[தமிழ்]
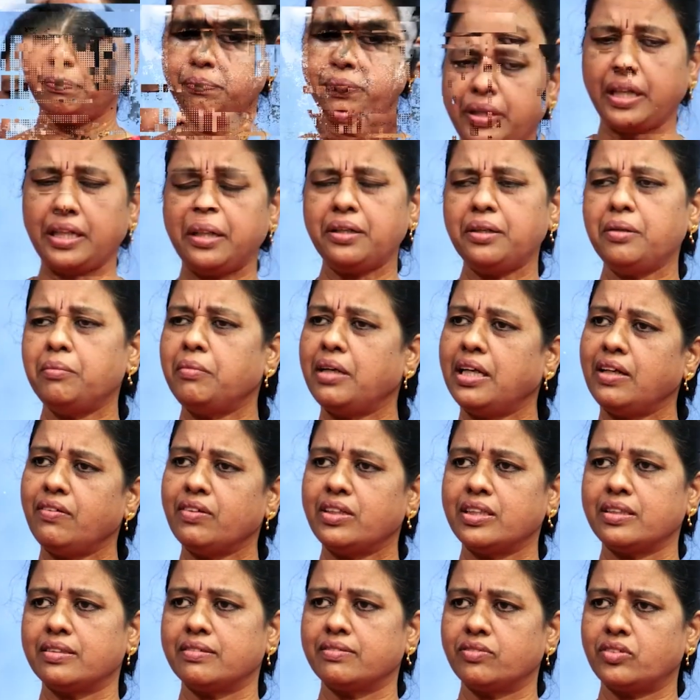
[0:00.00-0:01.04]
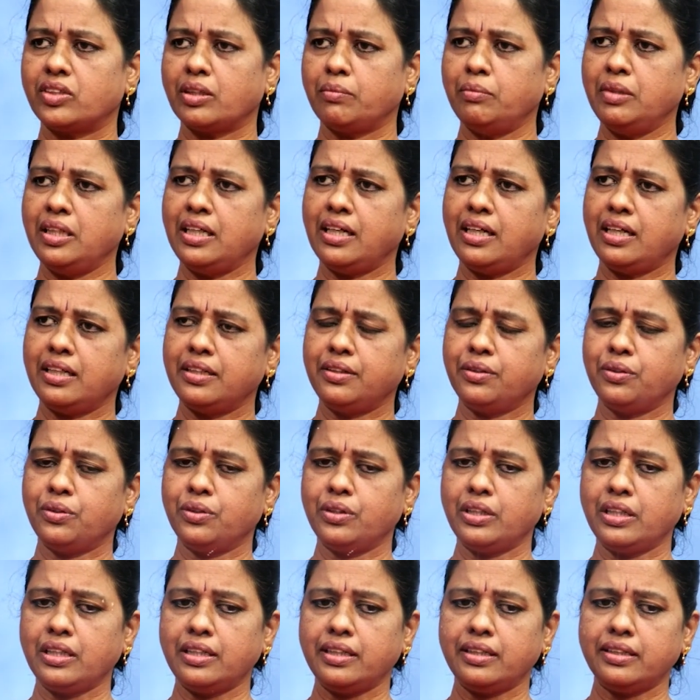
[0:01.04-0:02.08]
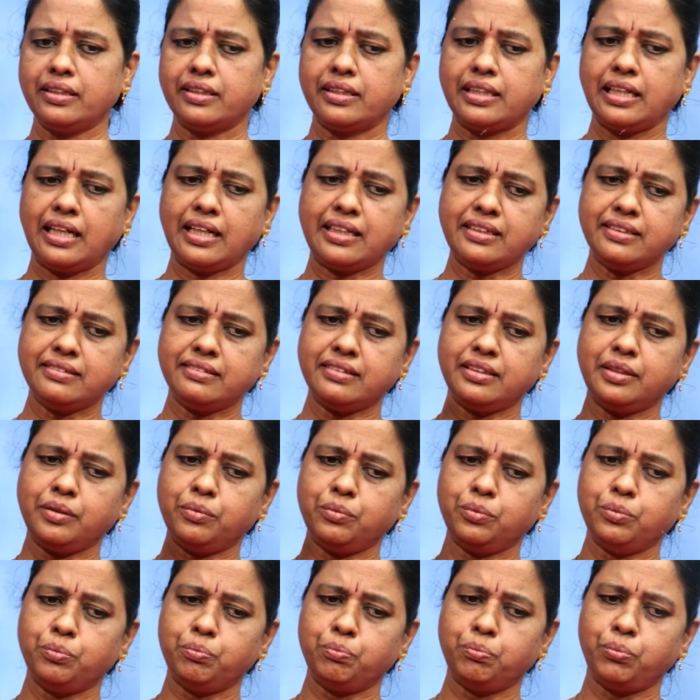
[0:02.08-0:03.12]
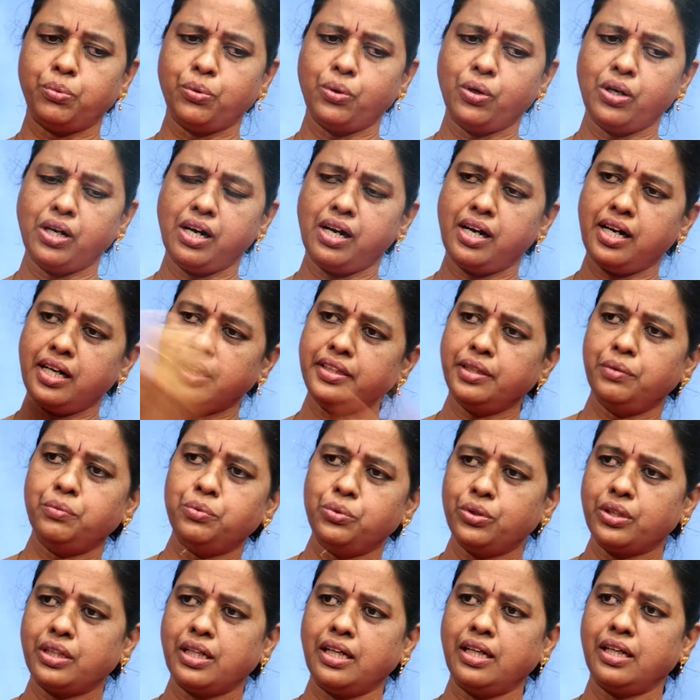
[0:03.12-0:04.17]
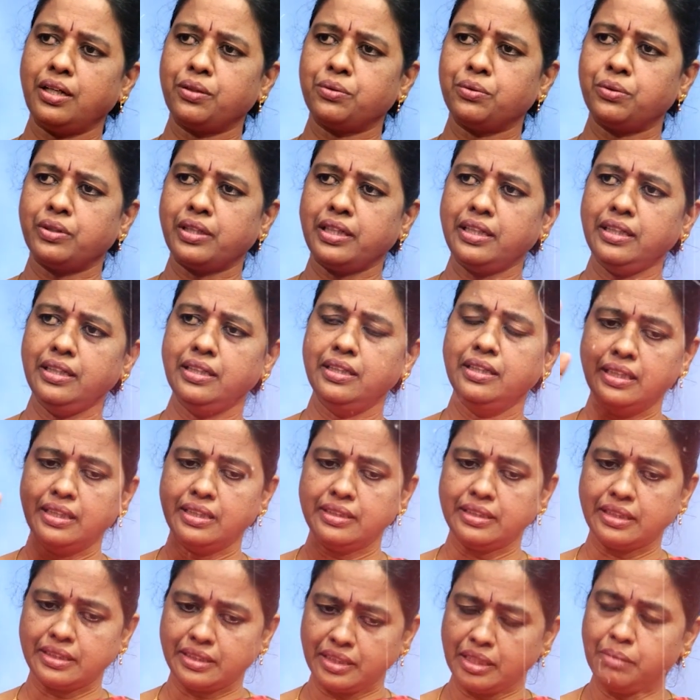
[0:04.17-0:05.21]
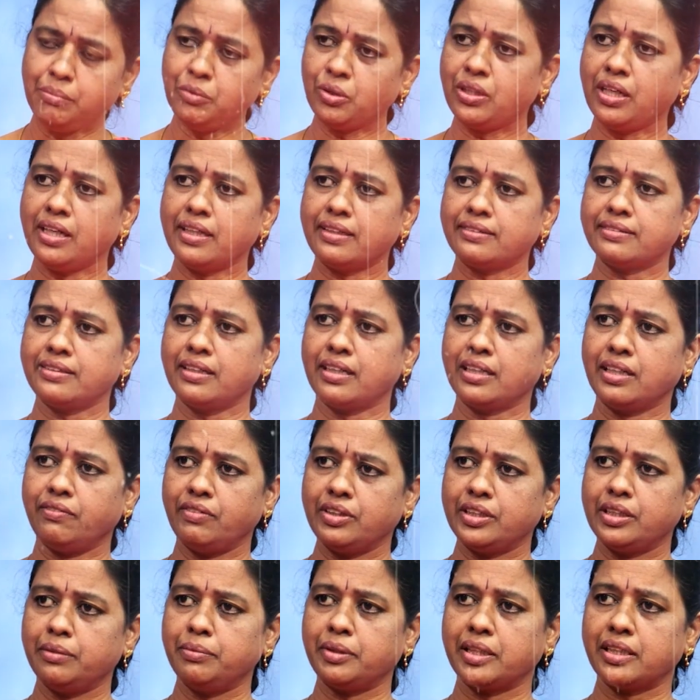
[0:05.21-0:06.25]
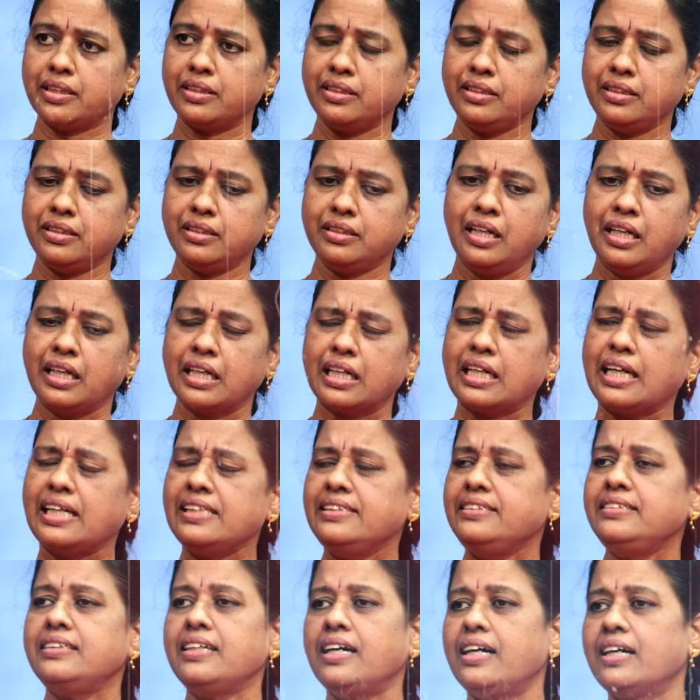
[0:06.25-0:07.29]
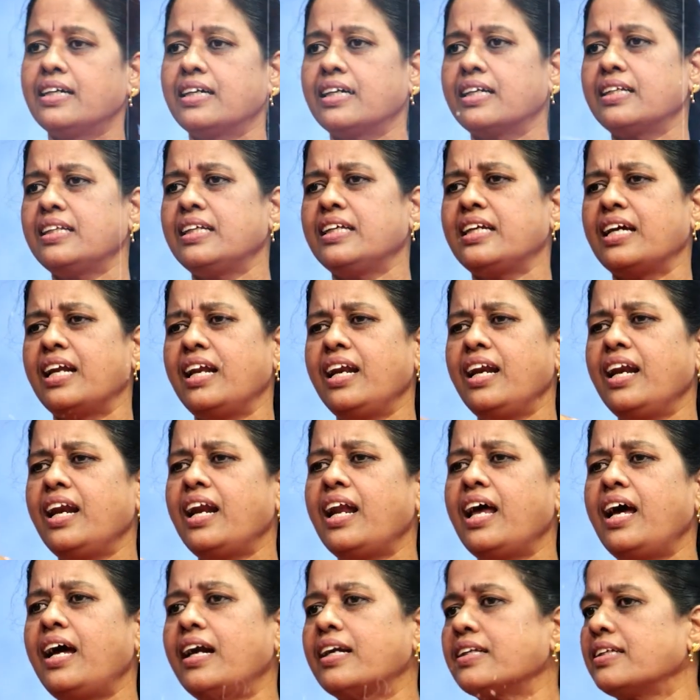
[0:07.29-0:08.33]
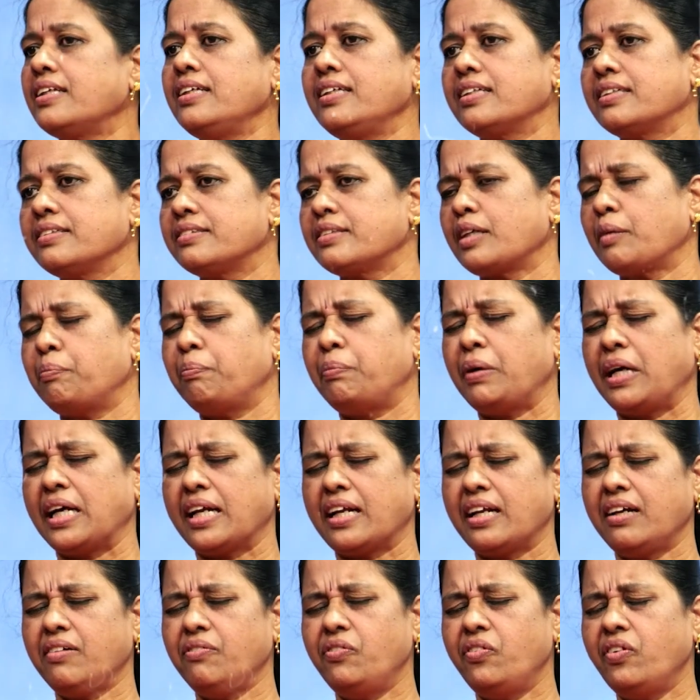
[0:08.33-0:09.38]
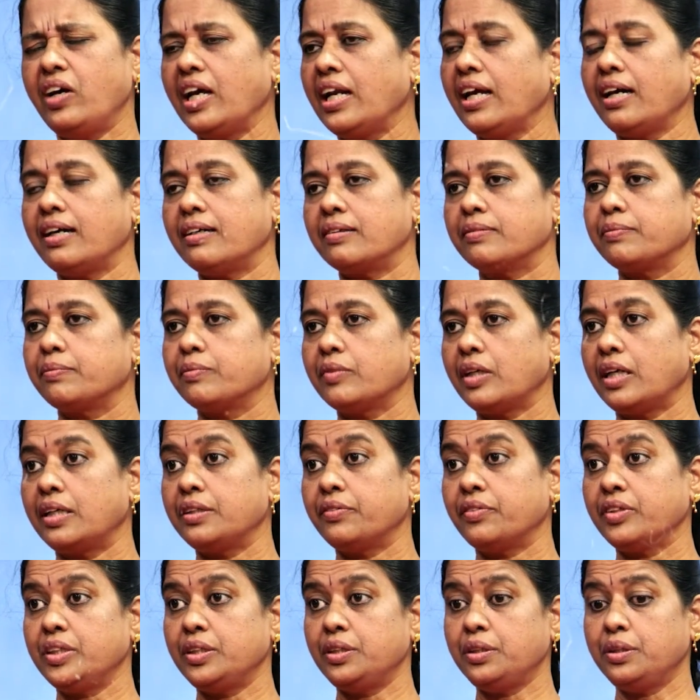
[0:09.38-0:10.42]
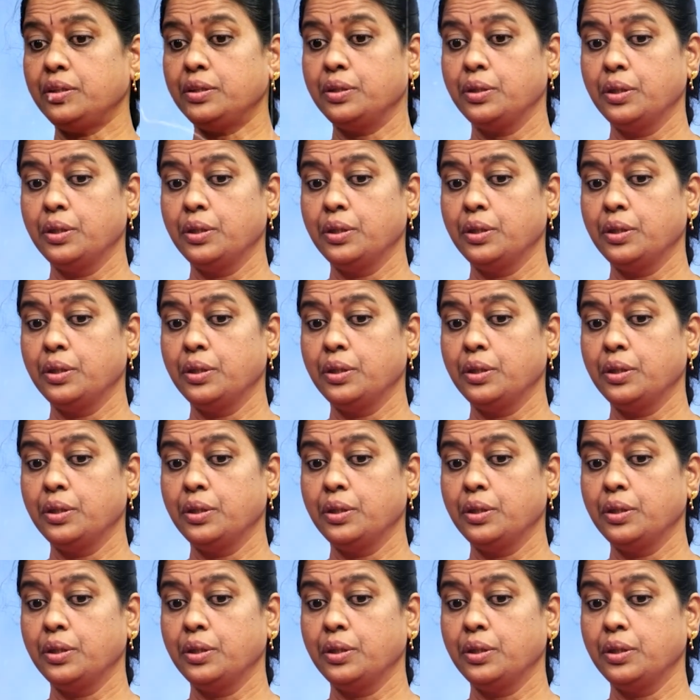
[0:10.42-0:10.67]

பெருமளவுக்கு தமிழ்நாட்டோட எலக்ட்ரிசிட்டி போகாத ஊருக்கெல்லாம் கூட இந்த திமுக அரசாங்கம் வந்த பிறகு கஞ்சாங்கிறது எல்லா இடத்துலையும் இருக்குது சார் பரவலாக அது வந்து